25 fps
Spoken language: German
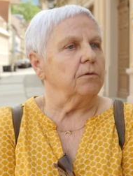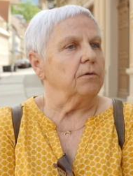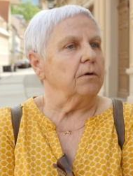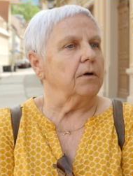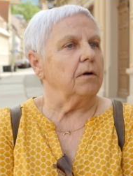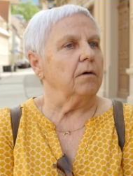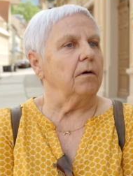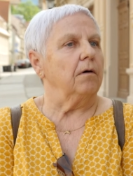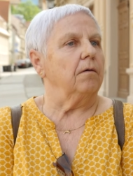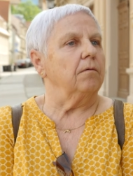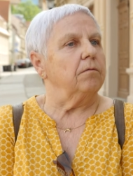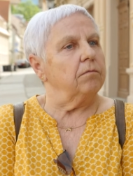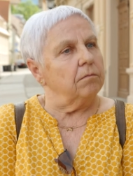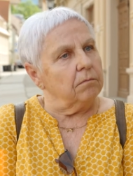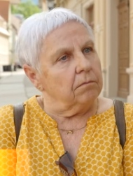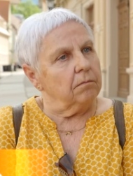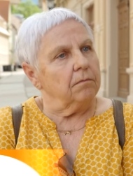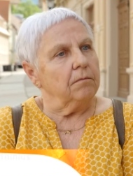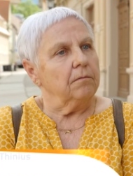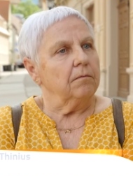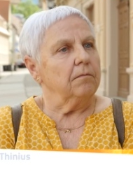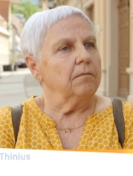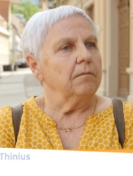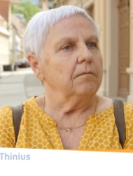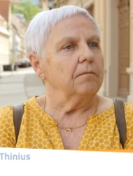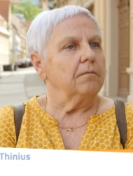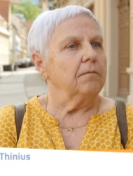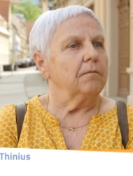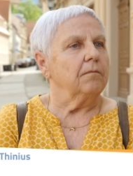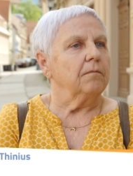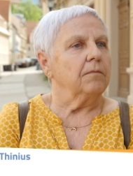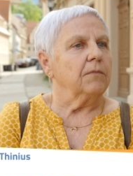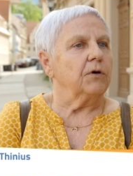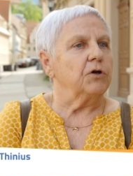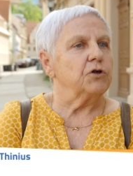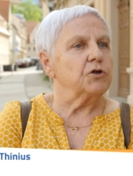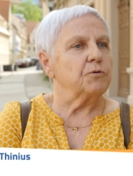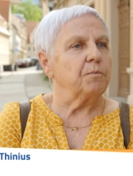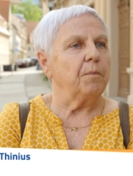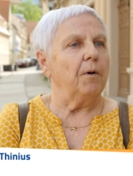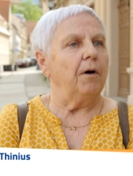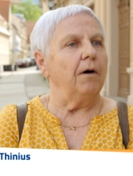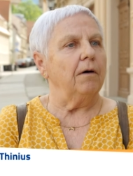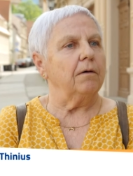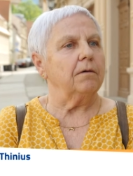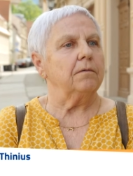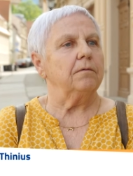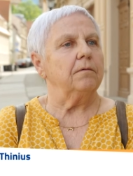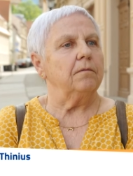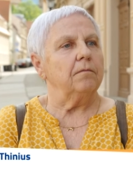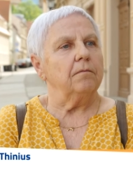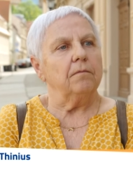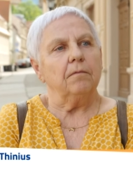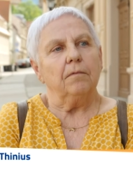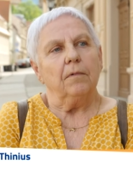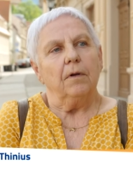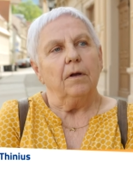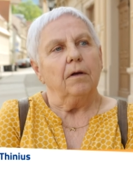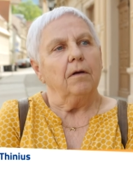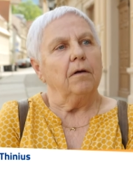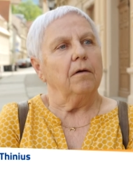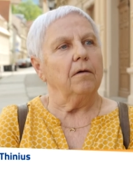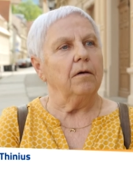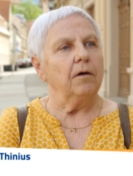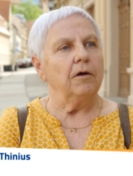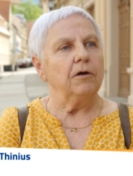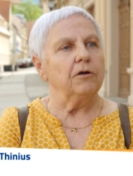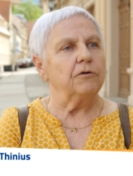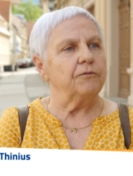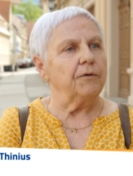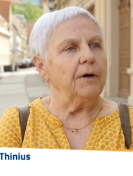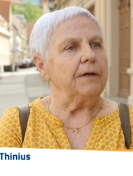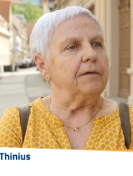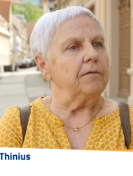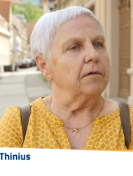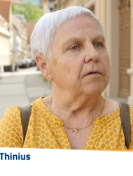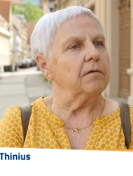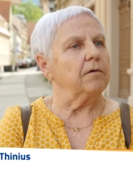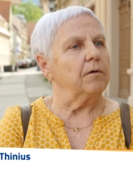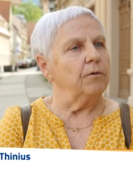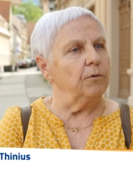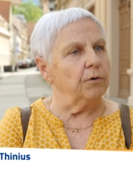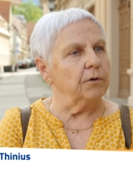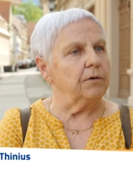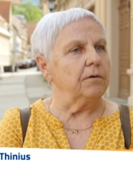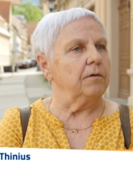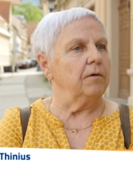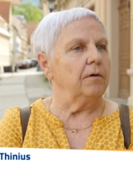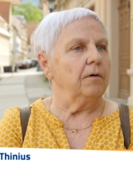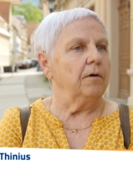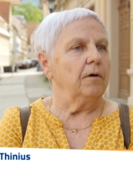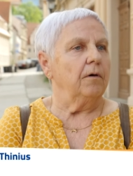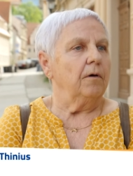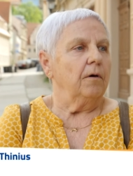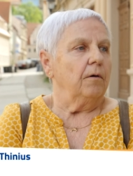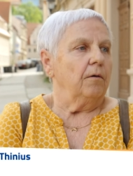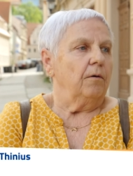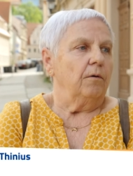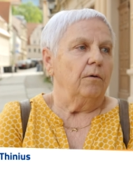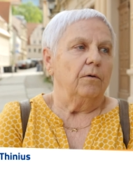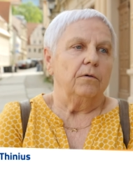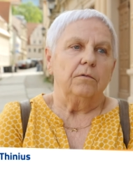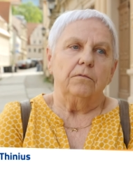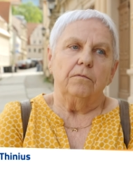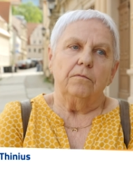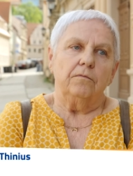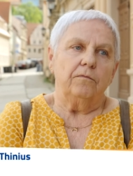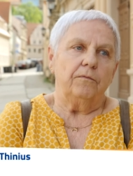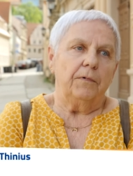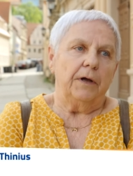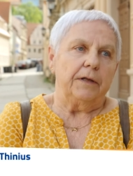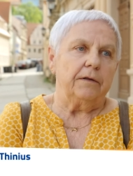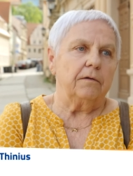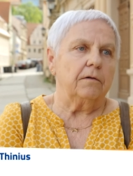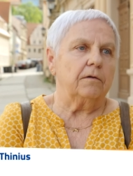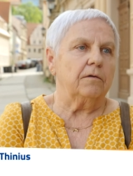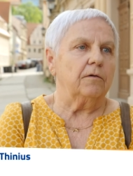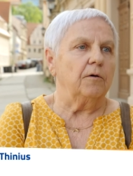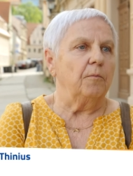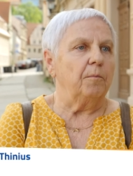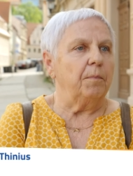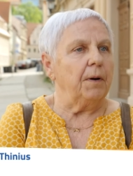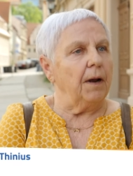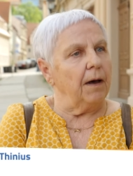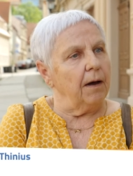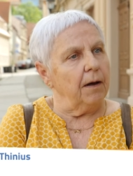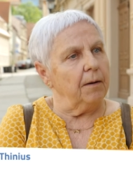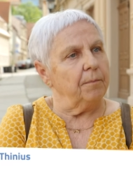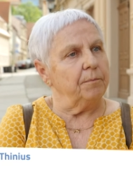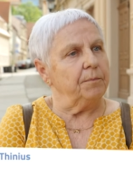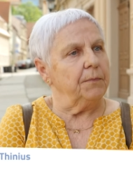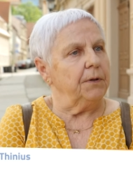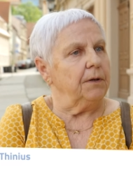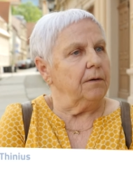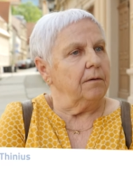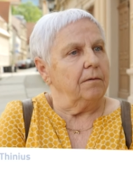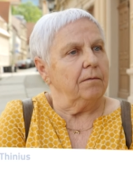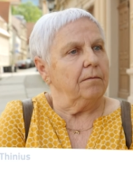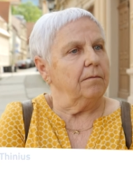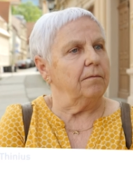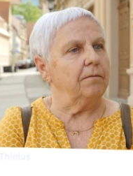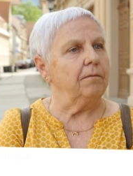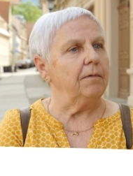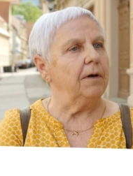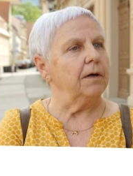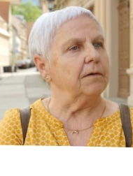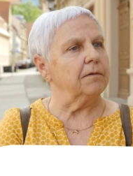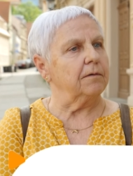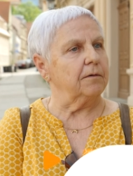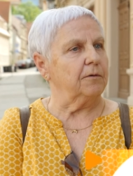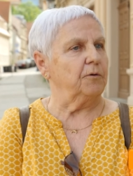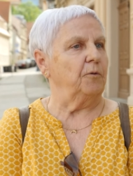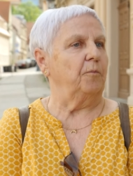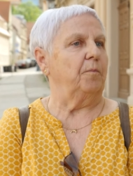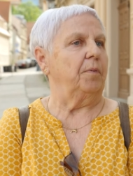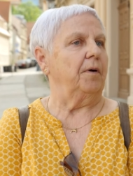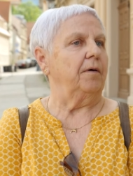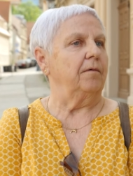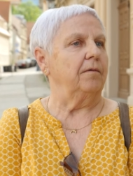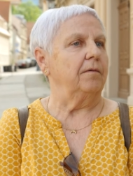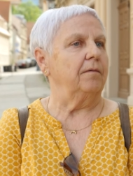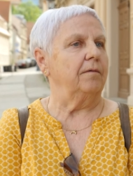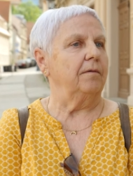oder gesprochen. Ich fand es gut. Und wenn es so bleibt, wäre es super.